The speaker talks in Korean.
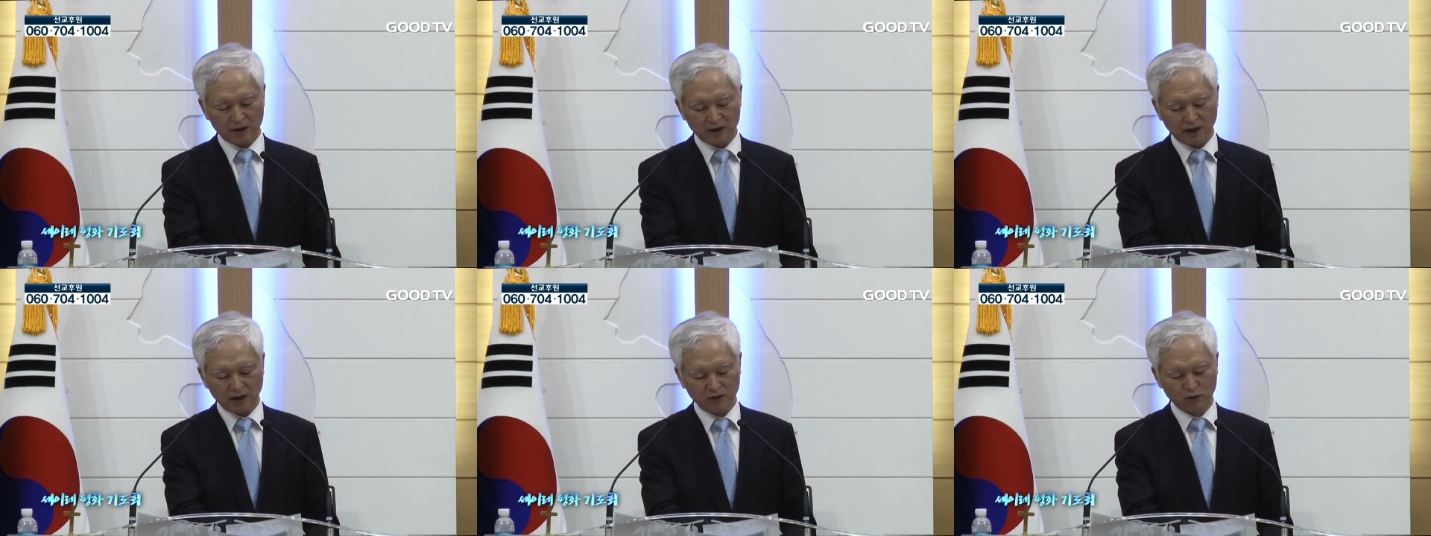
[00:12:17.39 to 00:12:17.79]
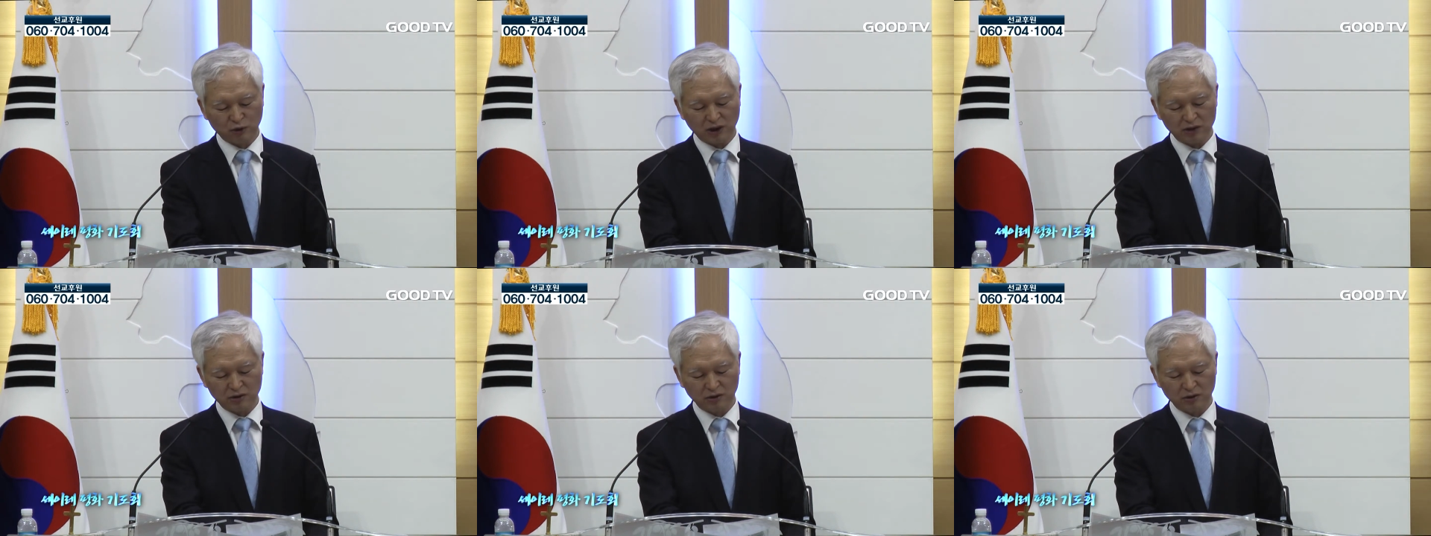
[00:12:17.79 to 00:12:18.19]

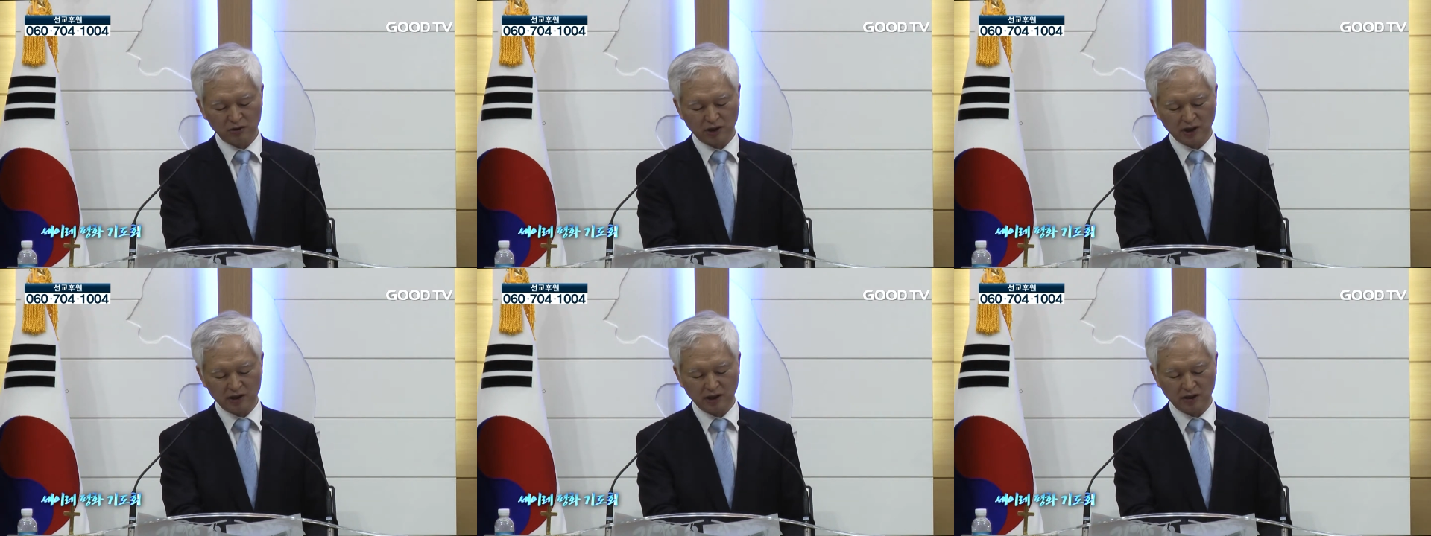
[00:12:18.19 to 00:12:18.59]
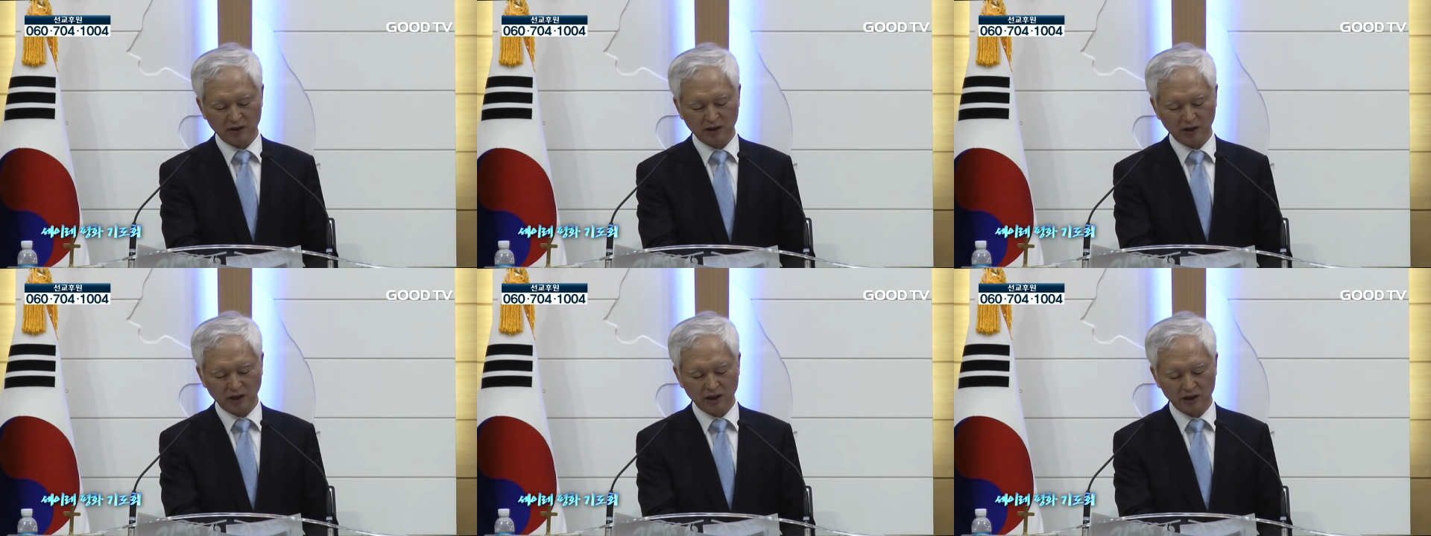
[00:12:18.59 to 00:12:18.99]
예수께서
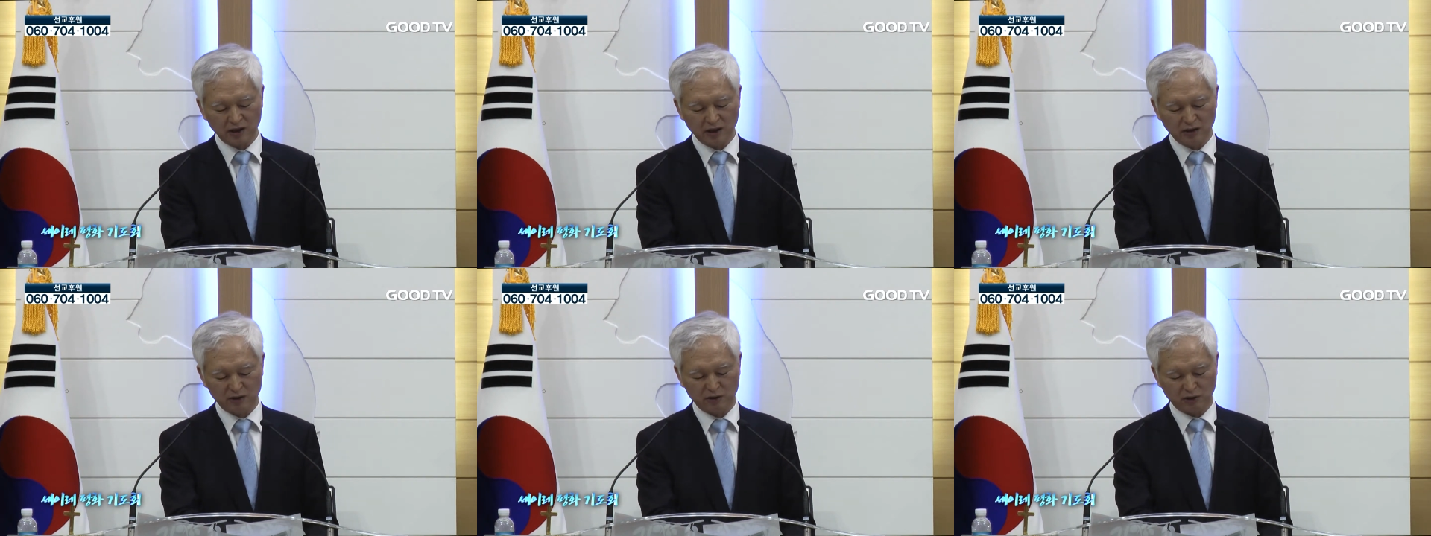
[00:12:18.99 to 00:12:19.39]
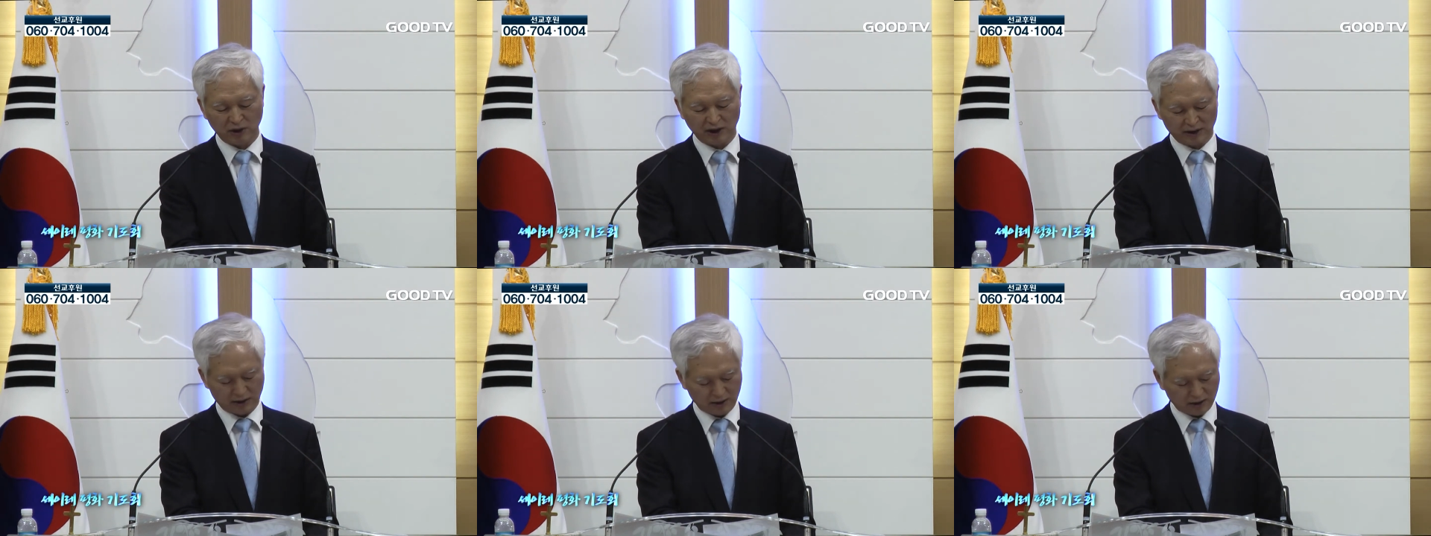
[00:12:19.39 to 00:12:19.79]
제자들에게
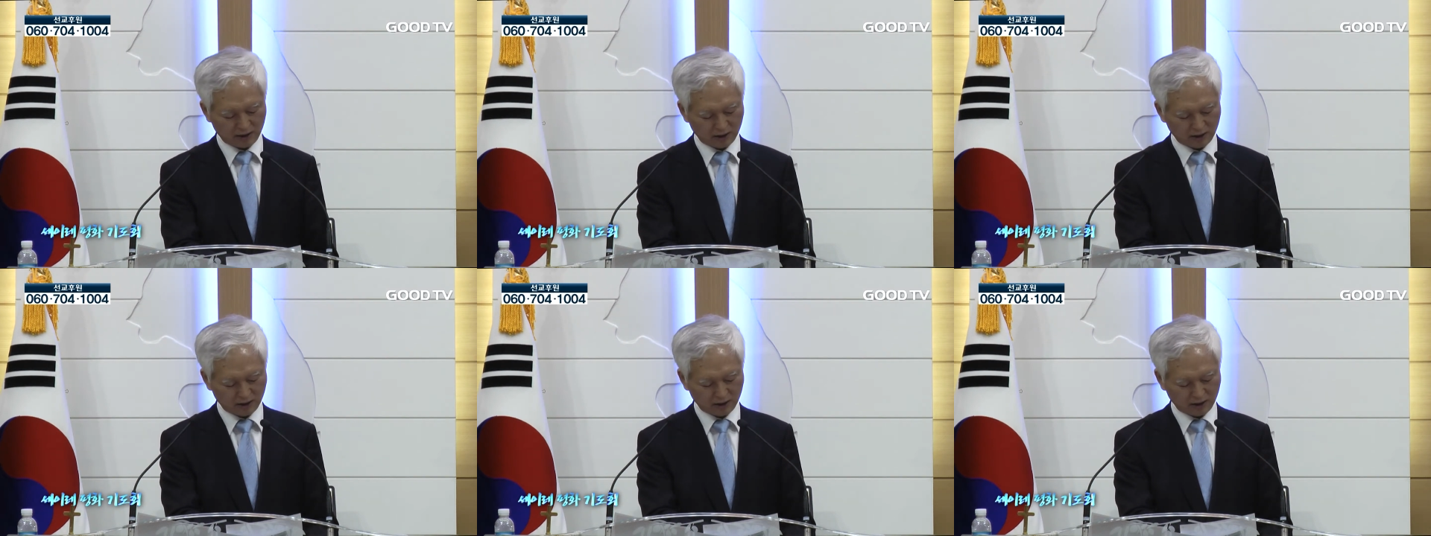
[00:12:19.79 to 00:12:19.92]
이르시되